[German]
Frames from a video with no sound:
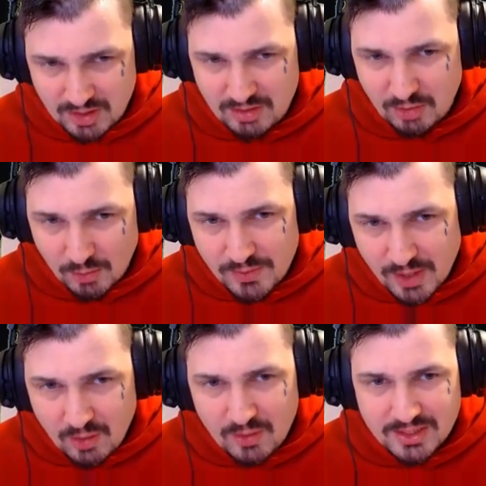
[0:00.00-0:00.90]
stimmt
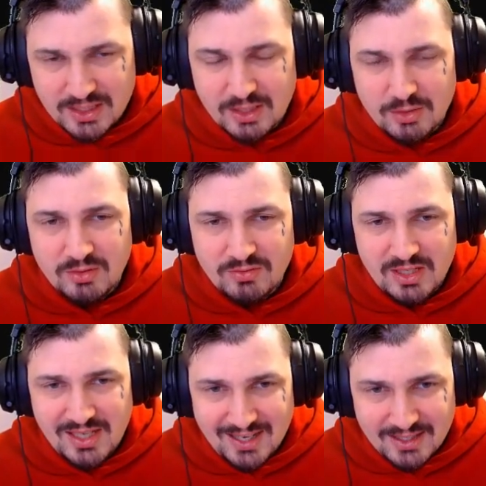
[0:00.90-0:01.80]
auch. Es ist natürlich
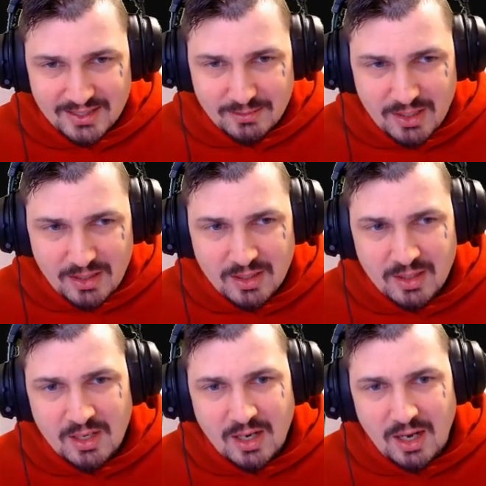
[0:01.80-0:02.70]
viel langsamer.
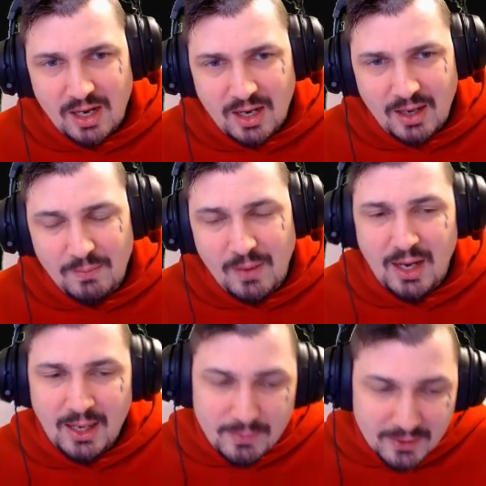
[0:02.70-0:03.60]
Ähm,
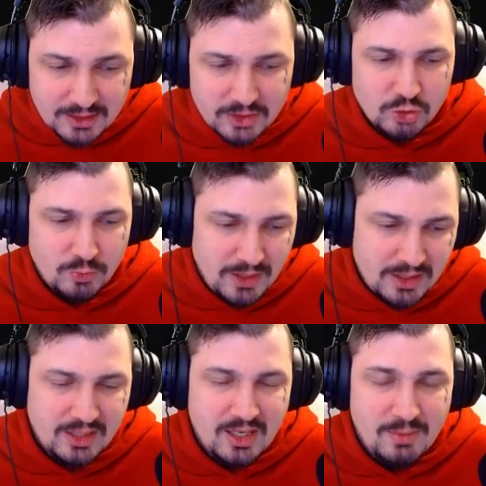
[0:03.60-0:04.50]
aber
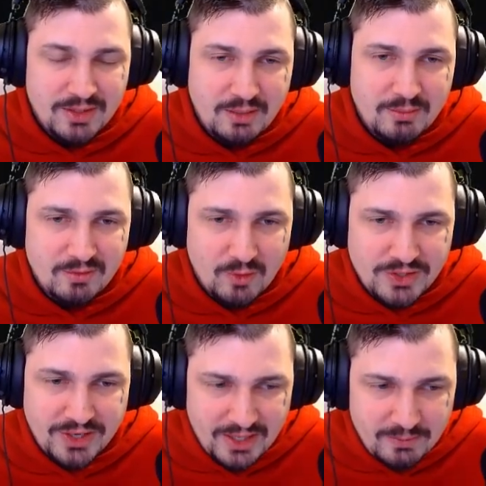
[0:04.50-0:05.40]
später kann man da mehr
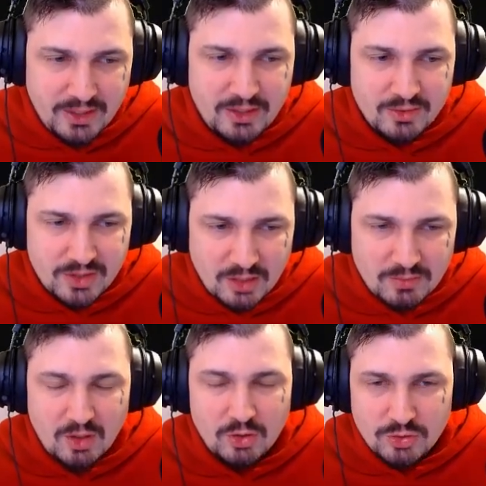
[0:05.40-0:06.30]
Wucht reinbringen und ich habe
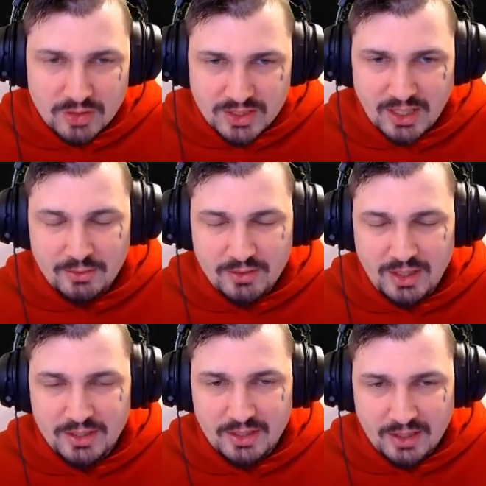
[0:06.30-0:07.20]
da auch schon das ein oder
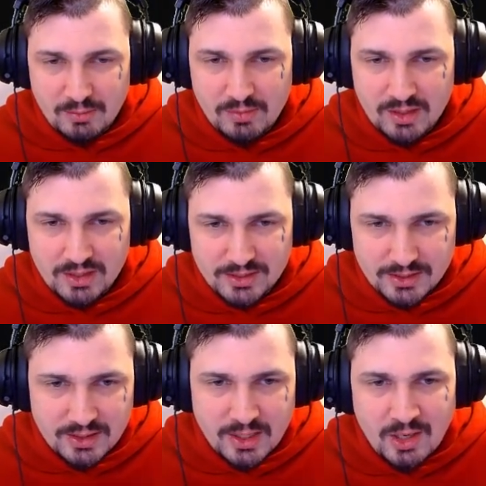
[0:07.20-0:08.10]
andere Gameplay
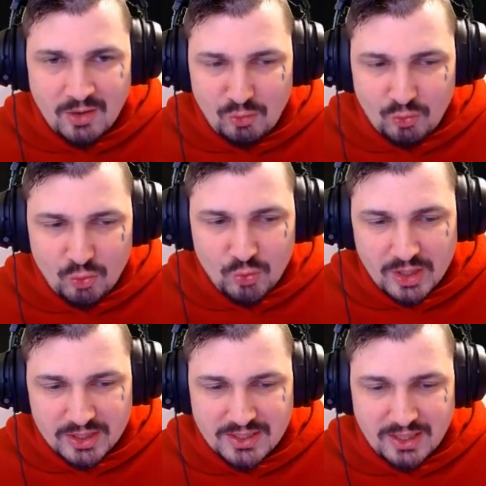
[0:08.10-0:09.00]
gesehen, wo
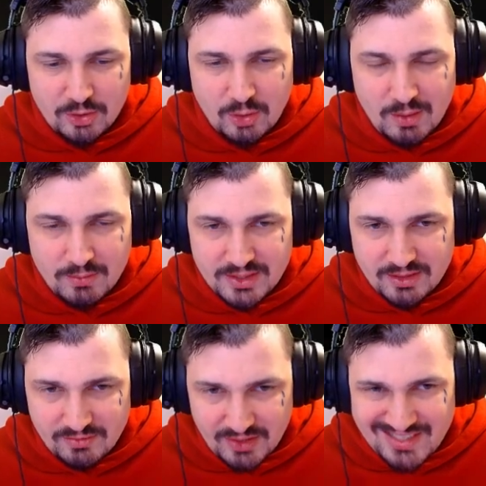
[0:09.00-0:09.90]
das dann nochmal ein bisschen
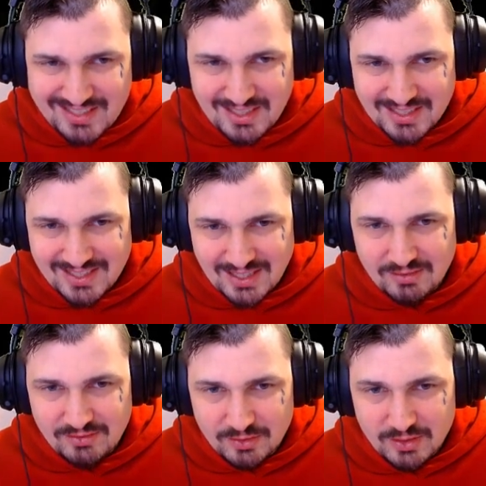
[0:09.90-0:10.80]
fetziger
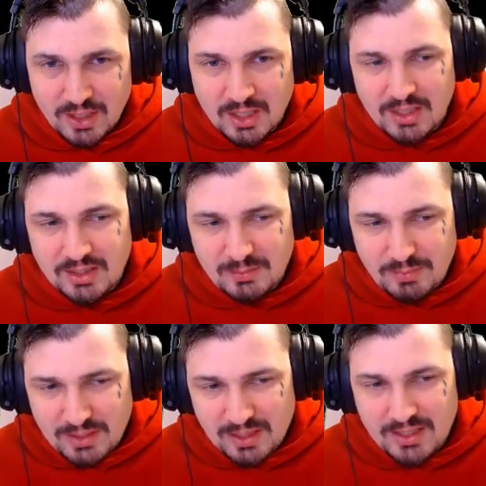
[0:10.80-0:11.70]
sein wird. Die
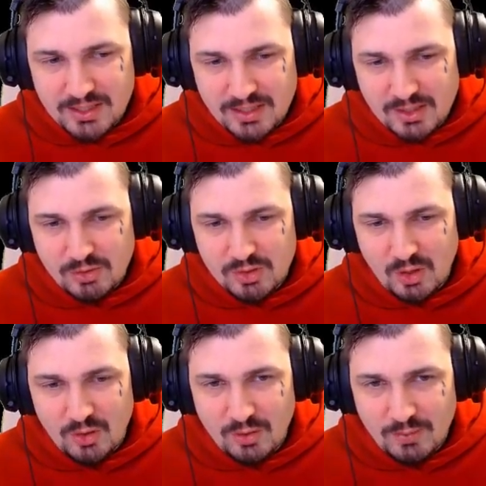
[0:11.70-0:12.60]
Beta ist natürlich
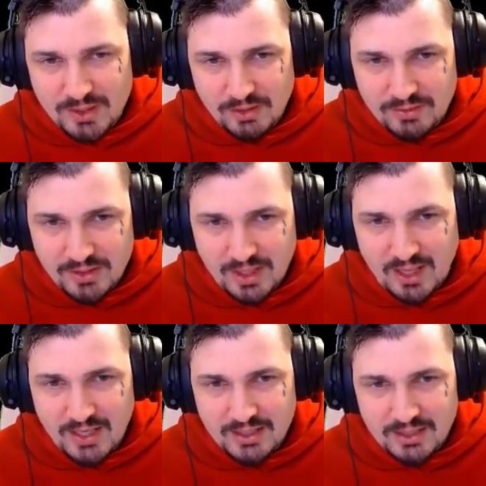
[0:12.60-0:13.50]
auch nochmal dafür da,
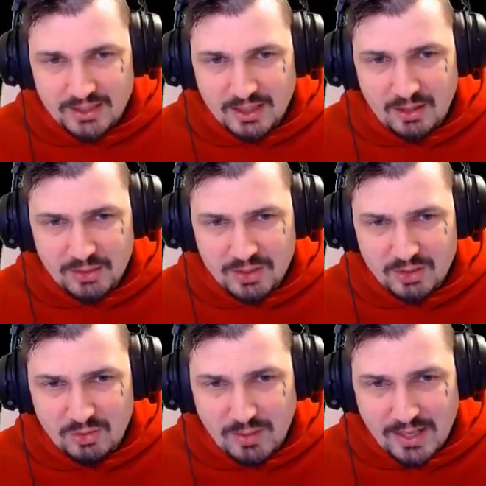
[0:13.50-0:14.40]
einiges
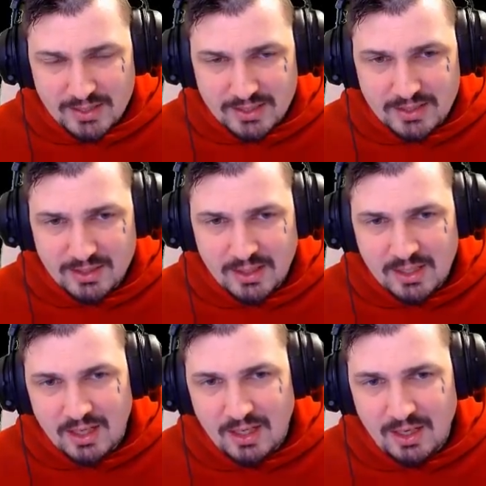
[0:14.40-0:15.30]
auszumerzen.
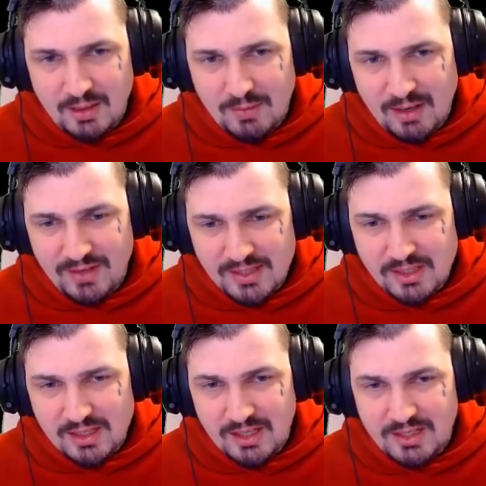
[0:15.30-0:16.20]
Ähm,
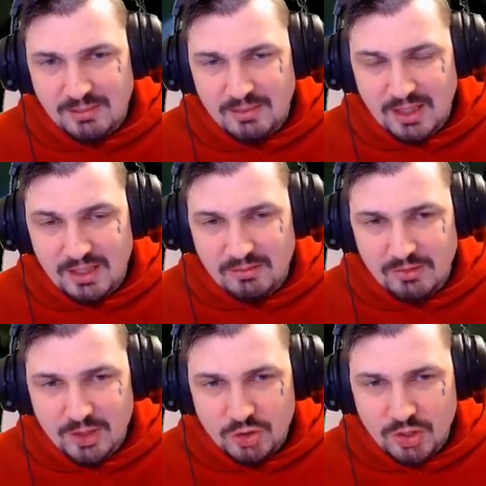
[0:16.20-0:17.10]
erwartet da jetzt aber keine
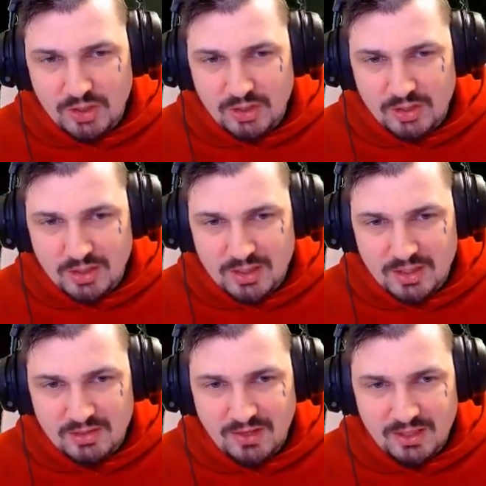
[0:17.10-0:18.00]
Wunderschritte, denn es
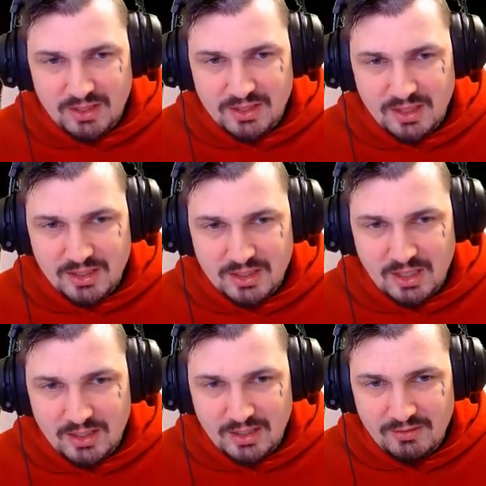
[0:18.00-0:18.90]
ist Fakt, dass da jetzt
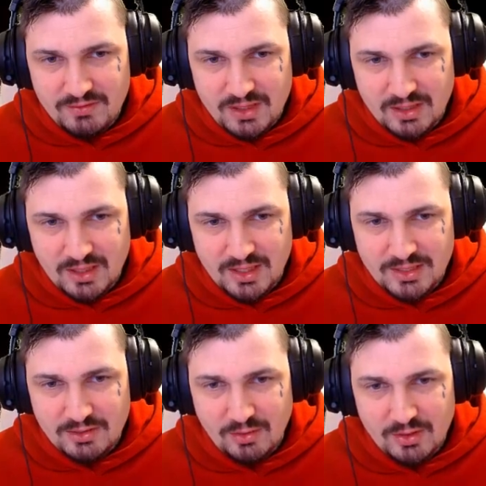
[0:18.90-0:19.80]
keine heftigen,
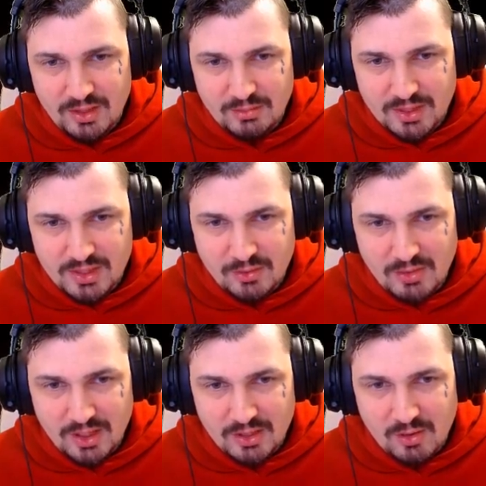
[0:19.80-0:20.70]
krassen neuen Animationen
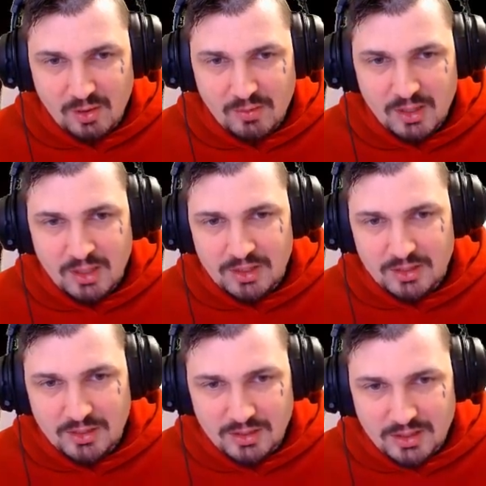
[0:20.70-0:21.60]
reinkommen,
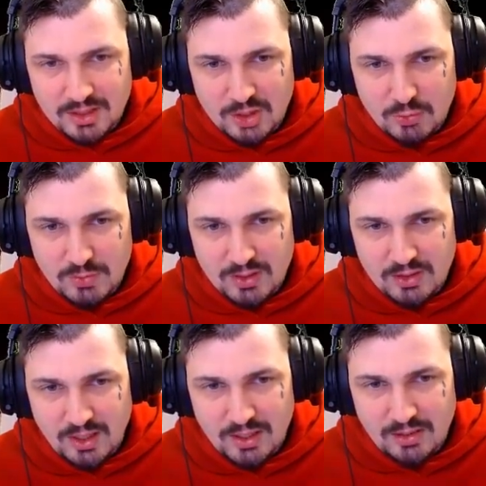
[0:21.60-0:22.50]
sondern dass das Spiel
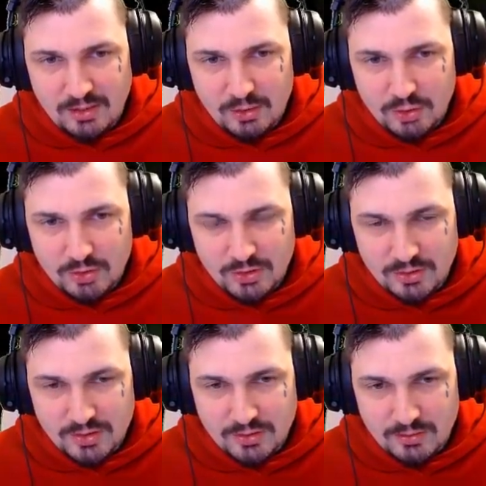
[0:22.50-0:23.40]
da dann auch schon so
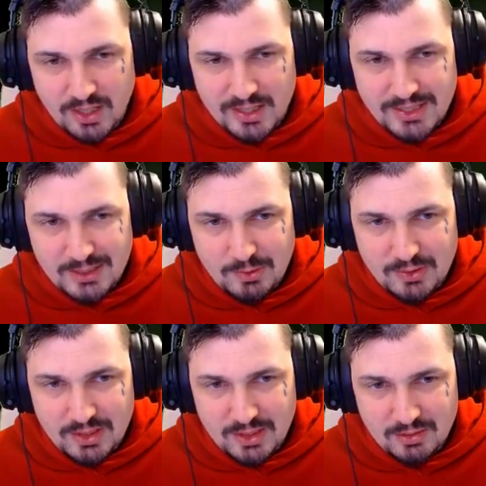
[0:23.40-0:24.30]
zu
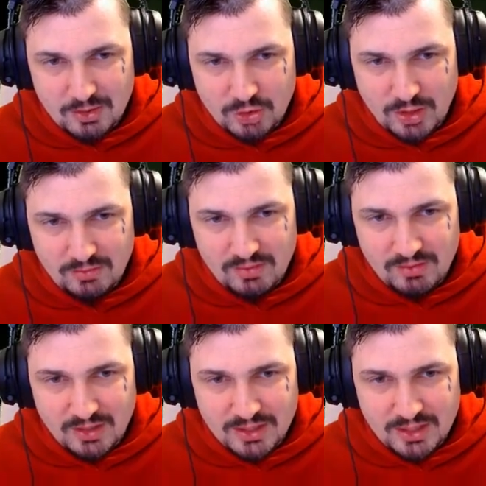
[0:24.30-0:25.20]
80% so erscheint, wie
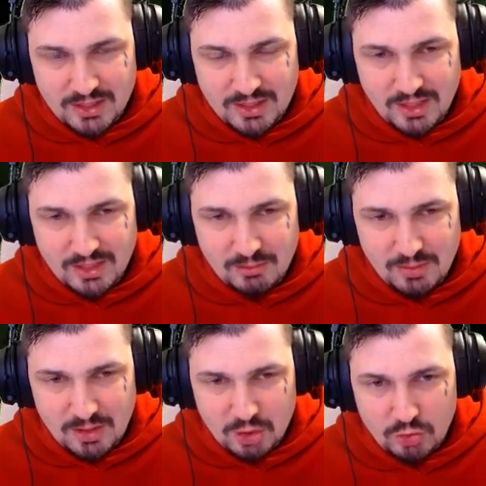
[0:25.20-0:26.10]
wir das jetzt da in der
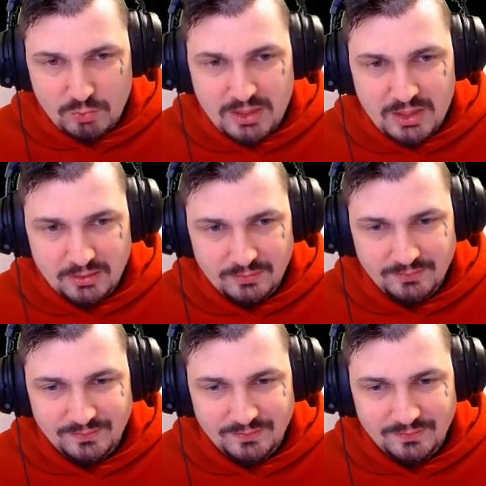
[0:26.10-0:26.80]
Beta spielen.